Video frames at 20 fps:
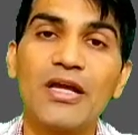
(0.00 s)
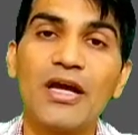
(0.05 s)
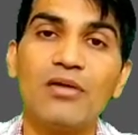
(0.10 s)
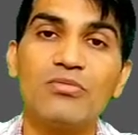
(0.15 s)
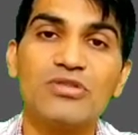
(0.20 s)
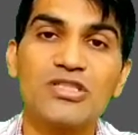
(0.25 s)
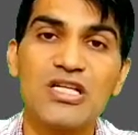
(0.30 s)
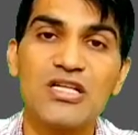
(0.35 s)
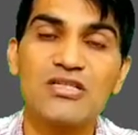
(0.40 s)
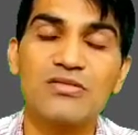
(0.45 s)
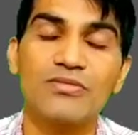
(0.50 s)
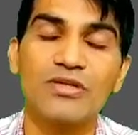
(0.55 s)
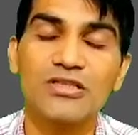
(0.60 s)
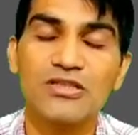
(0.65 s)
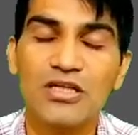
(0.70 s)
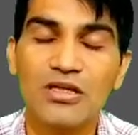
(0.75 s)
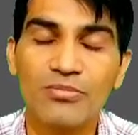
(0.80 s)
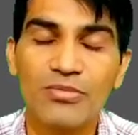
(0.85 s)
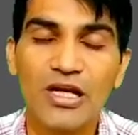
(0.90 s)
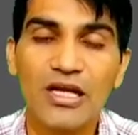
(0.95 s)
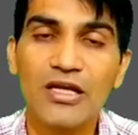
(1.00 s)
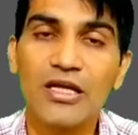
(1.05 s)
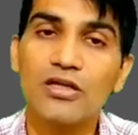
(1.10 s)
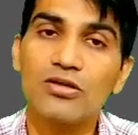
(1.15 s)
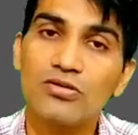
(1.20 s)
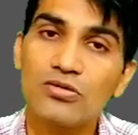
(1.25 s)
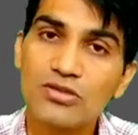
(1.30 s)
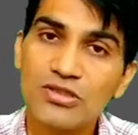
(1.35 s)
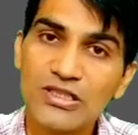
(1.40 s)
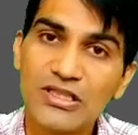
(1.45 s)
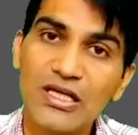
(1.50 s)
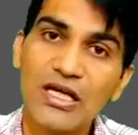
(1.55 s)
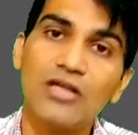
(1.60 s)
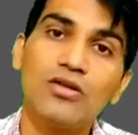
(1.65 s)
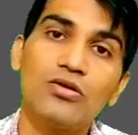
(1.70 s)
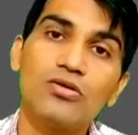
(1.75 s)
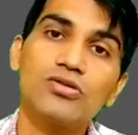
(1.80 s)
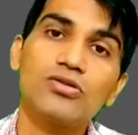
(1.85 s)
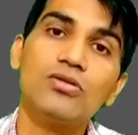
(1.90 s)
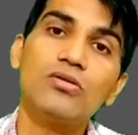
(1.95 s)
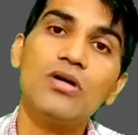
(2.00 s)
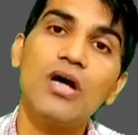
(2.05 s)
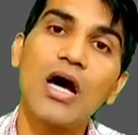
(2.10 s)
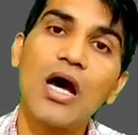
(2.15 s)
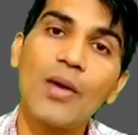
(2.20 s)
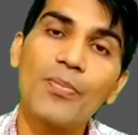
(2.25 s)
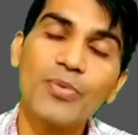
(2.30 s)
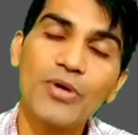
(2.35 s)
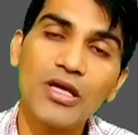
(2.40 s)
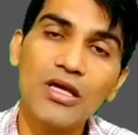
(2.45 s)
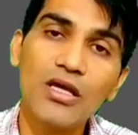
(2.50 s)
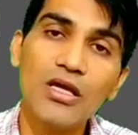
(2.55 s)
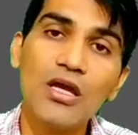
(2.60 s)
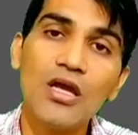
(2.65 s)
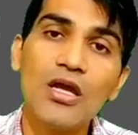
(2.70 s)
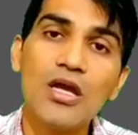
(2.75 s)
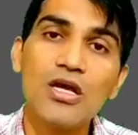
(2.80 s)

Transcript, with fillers: क्या हम सेल्स मास्टर में रहेंगे तो जी हाँ दोस्तों आपकी